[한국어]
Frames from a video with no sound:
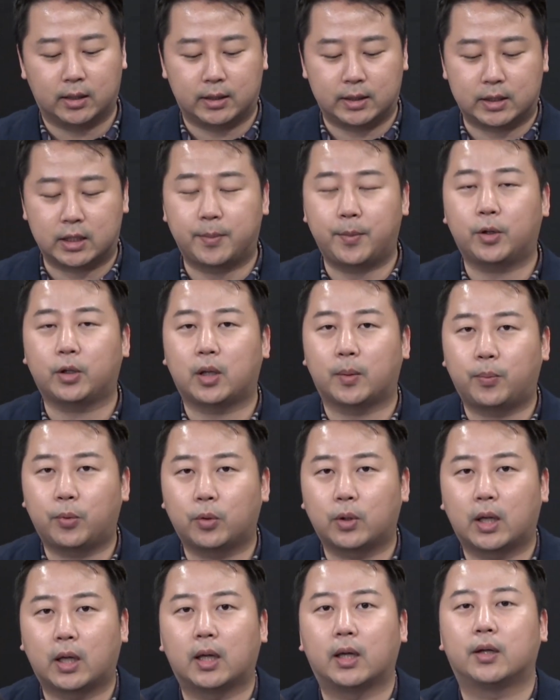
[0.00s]
이재명
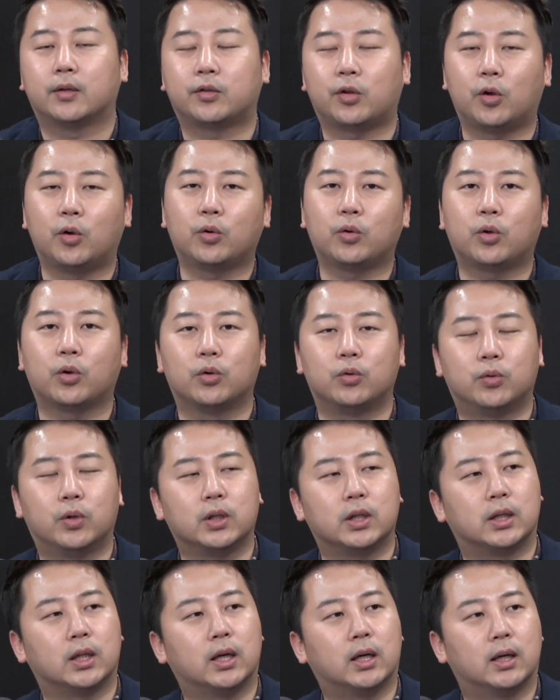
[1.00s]
대표나 서영교
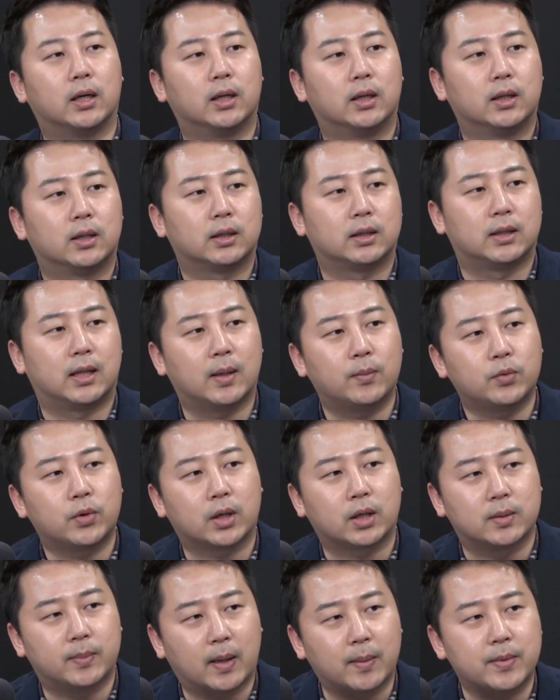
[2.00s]
의원이나
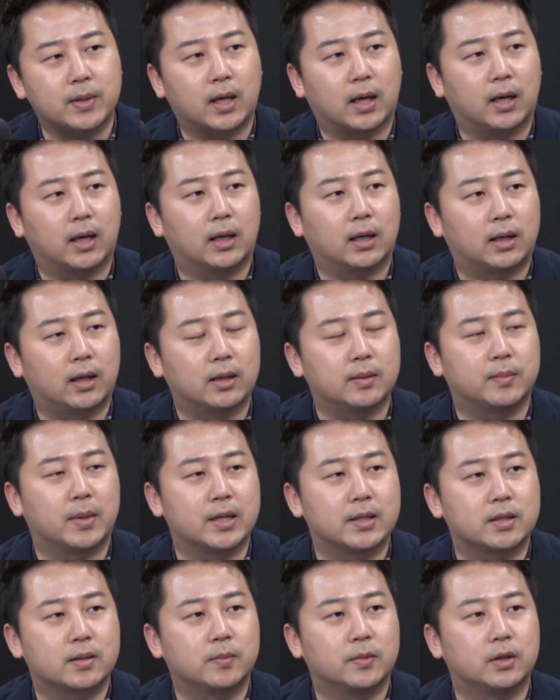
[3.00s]
그나물의 그 밥이다라는
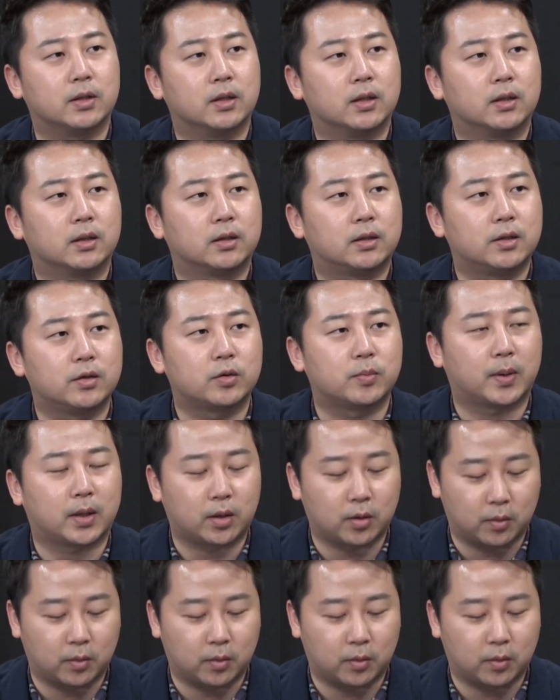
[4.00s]
말씀을 드릴 수밖에 없네요.